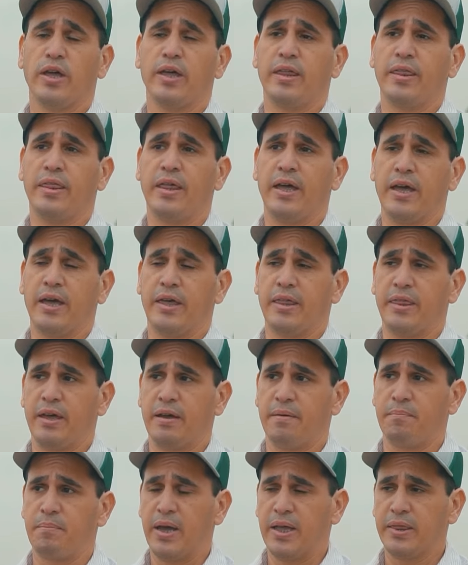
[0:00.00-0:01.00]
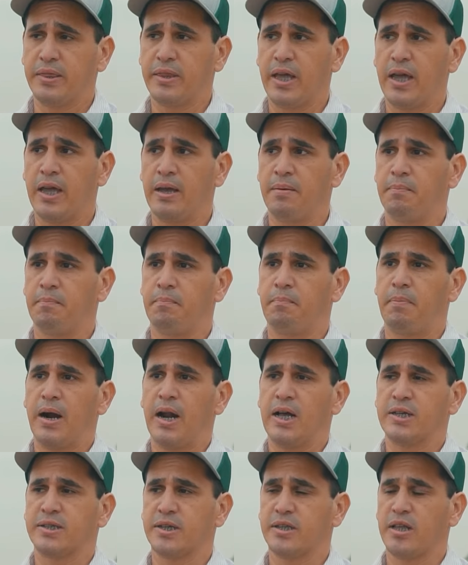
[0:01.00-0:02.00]
de, mente
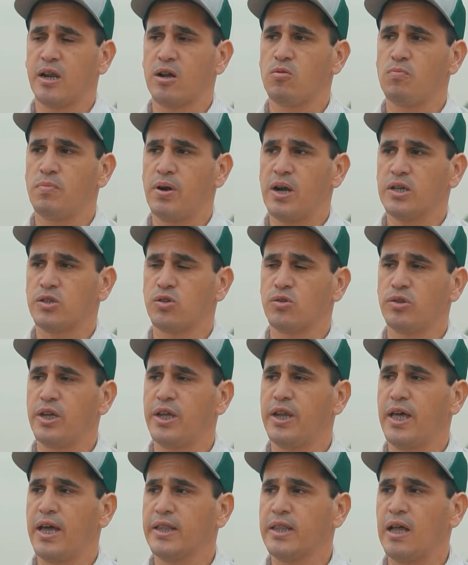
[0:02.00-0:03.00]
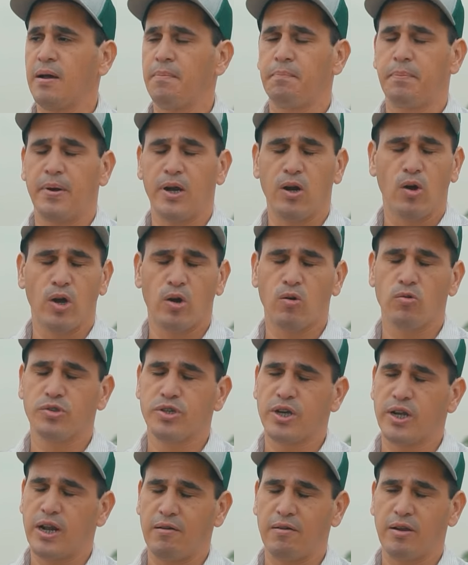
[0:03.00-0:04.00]
para hacerte la comparación directa, pero es
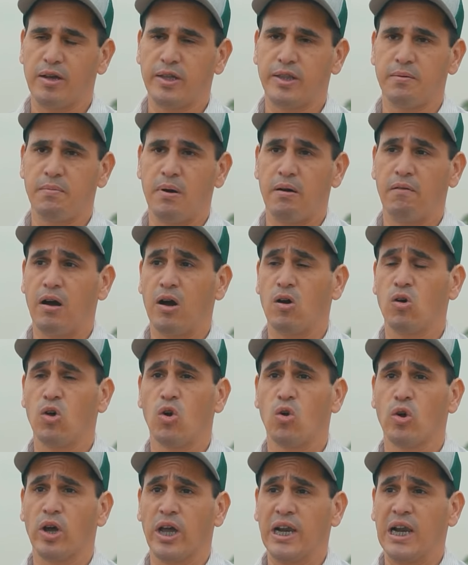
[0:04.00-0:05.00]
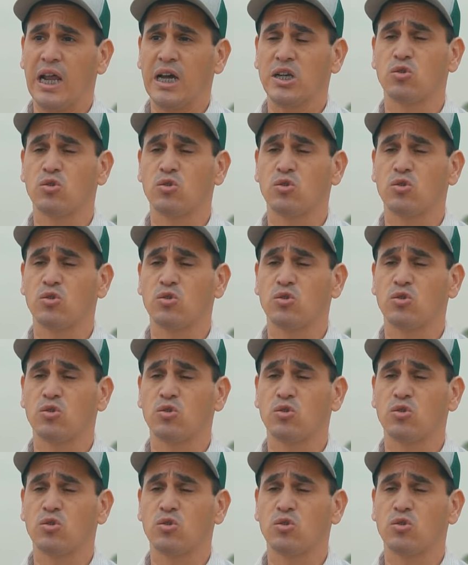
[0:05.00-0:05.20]
considerablemente más bajo de lo que es la